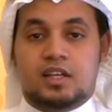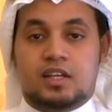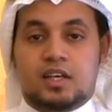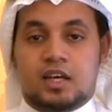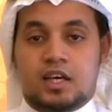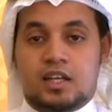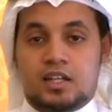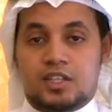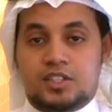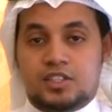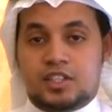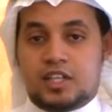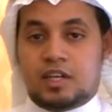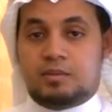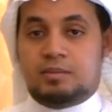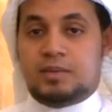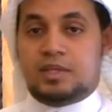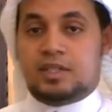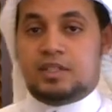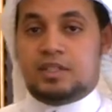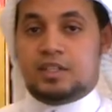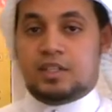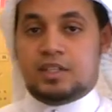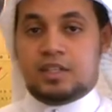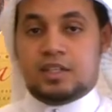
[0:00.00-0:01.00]
الإجابة
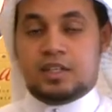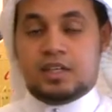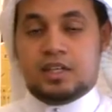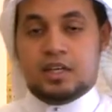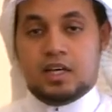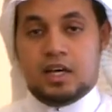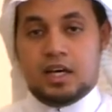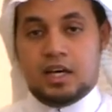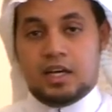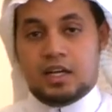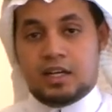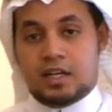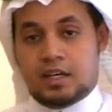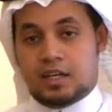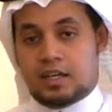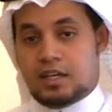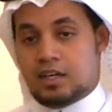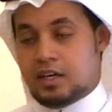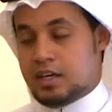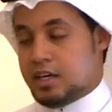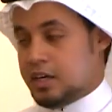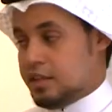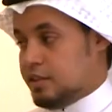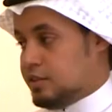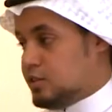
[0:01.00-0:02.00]
على
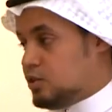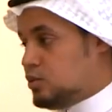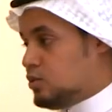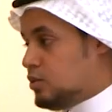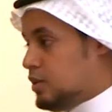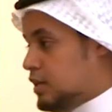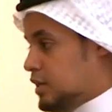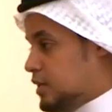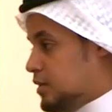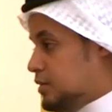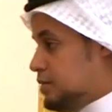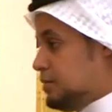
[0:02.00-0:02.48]
هذا السؤال